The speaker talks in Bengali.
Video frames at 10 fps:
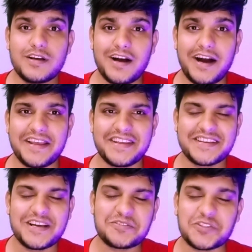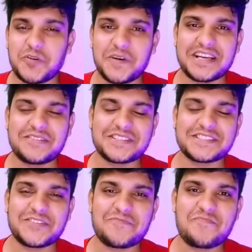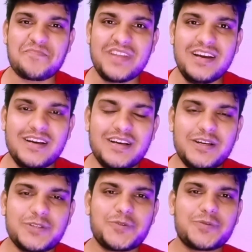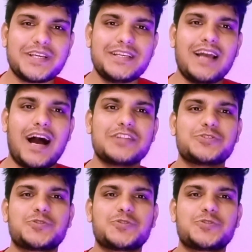হাই কে অবস্থা সবার কেমন আছেন শুরুতেই হাত